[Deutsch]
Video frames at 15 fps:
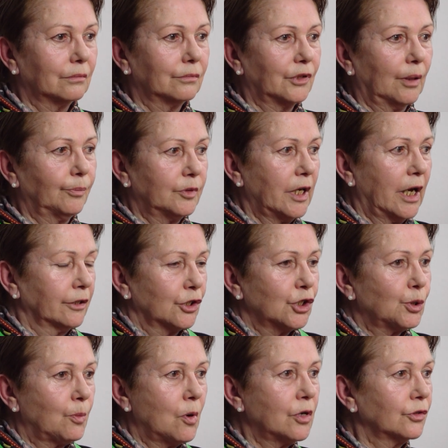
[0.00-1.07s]
ich habe die
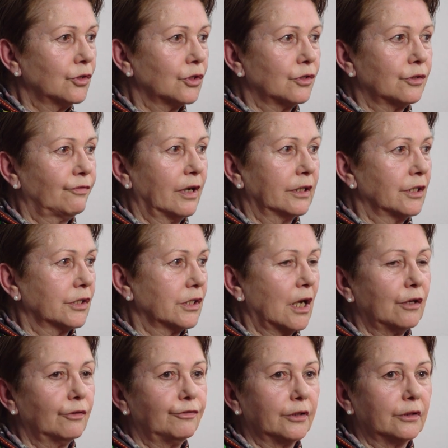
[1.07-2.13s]
angesprochen, das war eine
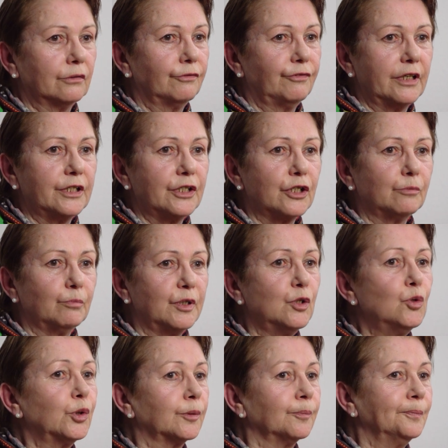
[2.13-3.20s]
Sache von wenigen
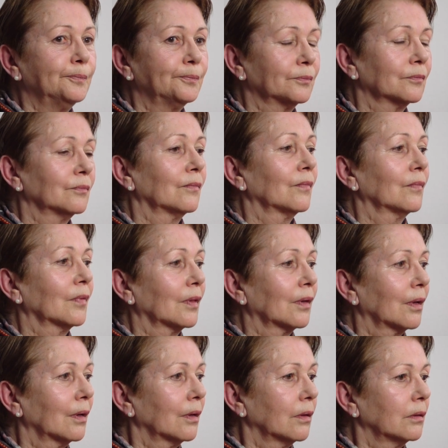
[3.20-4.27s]
Minuten.
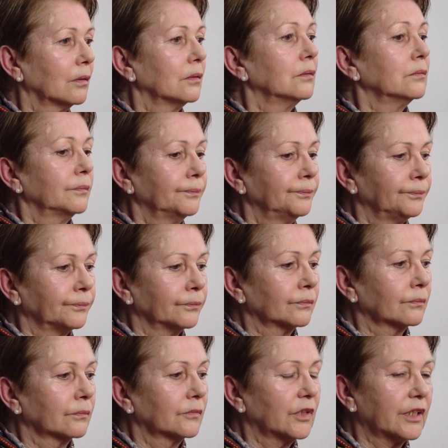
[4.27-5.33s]
Hm,
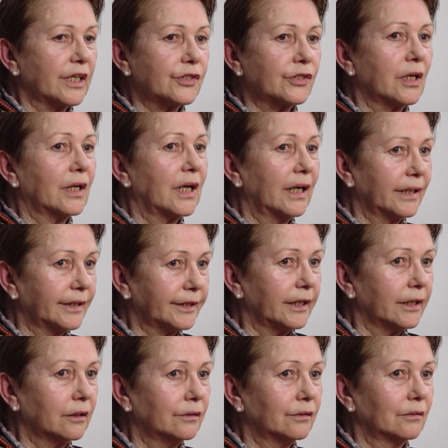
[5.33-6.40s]
Dresdner
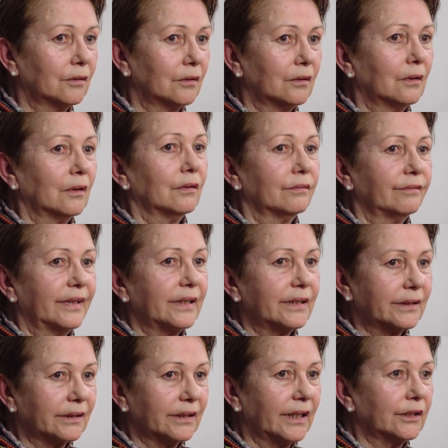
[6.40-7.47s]
Galerie. Wer
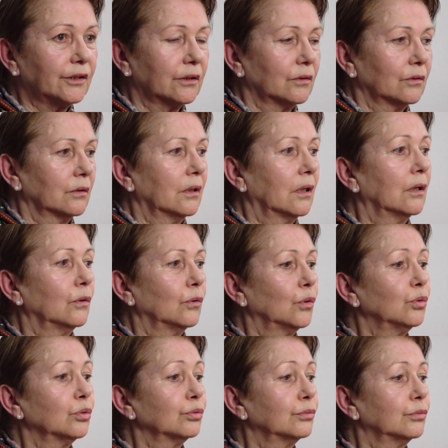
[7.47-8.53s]
ist denn das?
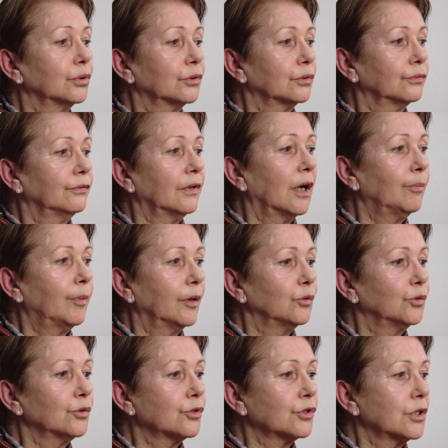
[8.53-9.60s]
Oh, das war bei
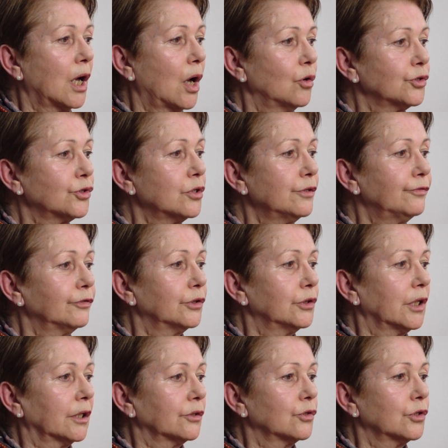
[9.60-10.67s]
uns eine Aushilfe,
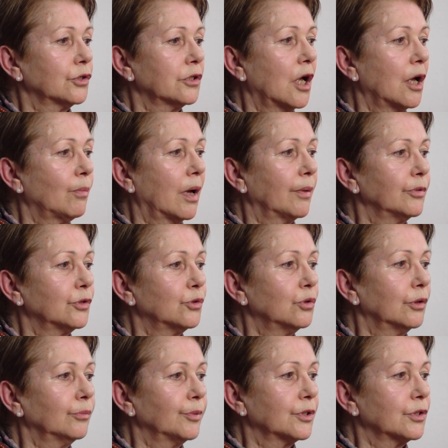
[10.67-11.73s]
die hat sich nach dem
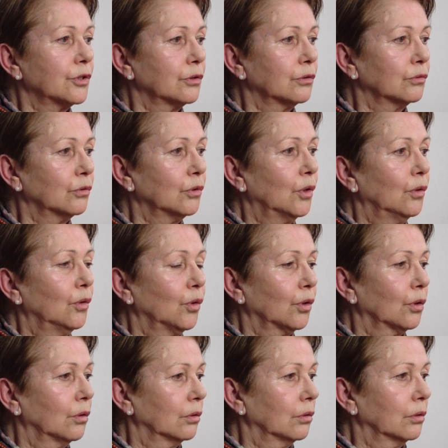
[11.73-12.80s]
Abitur ein bisschen
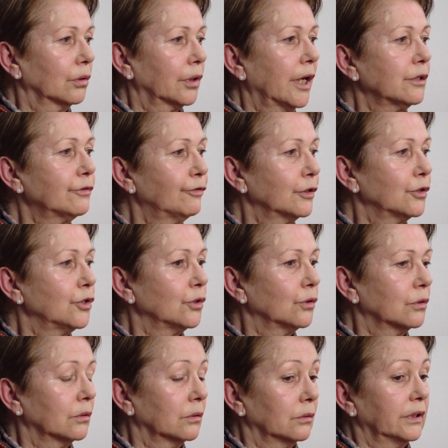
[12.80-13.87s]
Geld
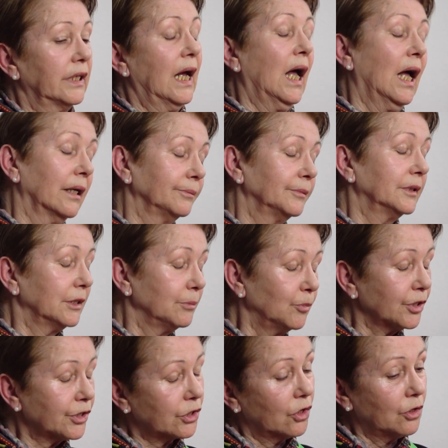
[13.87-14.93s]
verdient. Ja, äh, die
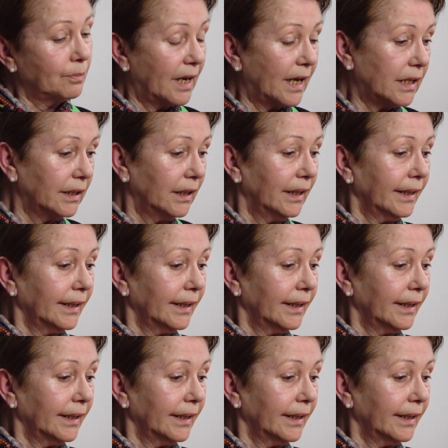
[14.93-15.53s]
muss doch mal